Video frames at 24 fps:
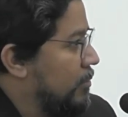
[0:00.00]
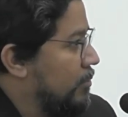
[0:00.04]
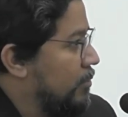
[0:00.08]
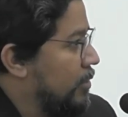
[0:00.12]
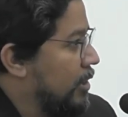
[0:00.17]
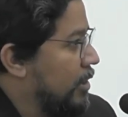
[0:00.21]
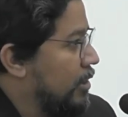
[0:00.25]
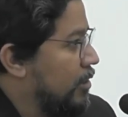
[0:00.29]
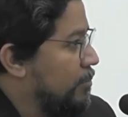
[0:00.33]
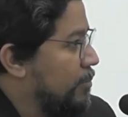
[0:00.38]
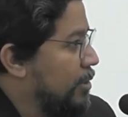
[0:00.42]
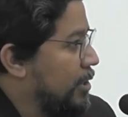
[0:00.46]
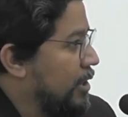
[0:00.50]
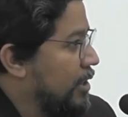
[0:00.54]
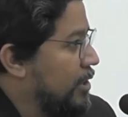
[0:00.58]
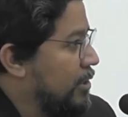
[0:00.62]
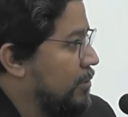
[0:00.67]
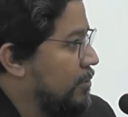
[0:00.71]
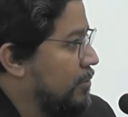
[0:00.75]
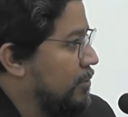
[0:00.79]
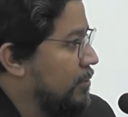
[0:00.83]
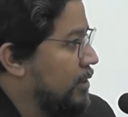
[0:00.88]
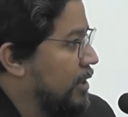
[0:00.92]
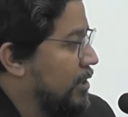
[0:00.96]
o então
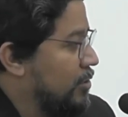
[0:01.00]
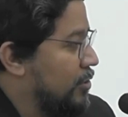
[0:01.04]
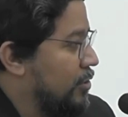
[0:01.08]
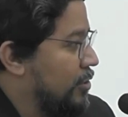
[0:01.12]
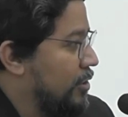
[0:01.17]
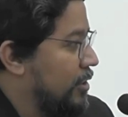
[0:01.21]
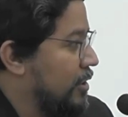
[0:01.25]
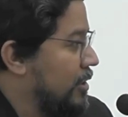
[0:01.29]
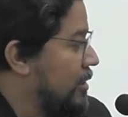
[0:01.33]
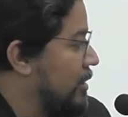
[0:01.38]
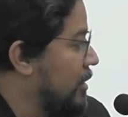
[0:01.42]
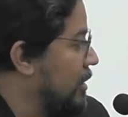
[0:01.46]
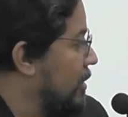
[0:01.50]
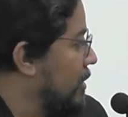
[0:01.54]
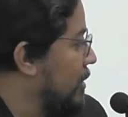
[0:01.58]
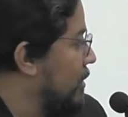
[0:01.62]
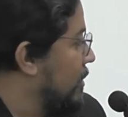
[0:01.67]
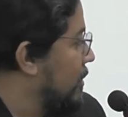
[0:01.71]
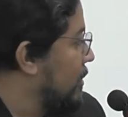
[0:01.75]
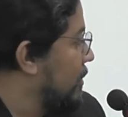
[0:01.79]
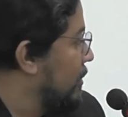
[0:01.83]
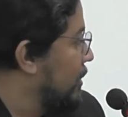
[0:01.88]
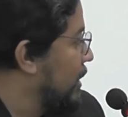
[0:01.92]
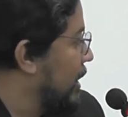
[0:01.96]
ministro da Justiça
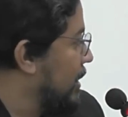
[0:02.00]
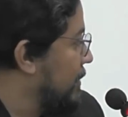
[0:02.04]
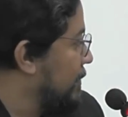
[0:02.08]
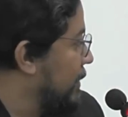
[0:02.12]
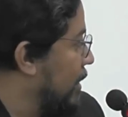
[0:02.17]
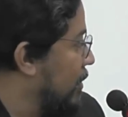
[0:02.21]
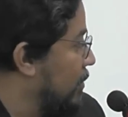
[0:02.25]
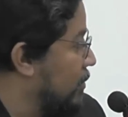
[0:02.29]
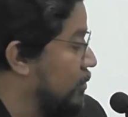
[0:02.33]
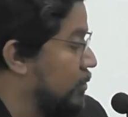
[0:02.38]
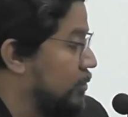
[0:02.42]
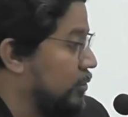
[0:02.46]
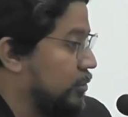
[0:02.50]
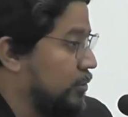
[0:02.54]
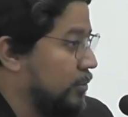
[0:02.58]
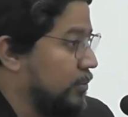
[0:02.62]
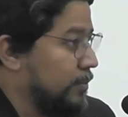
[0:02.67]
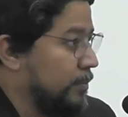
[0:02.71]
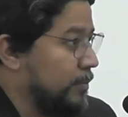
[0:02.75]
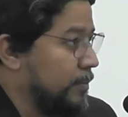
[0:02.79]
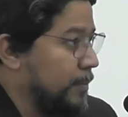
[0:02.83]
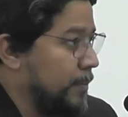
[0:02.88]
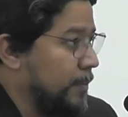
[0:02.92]
Dias Barroso.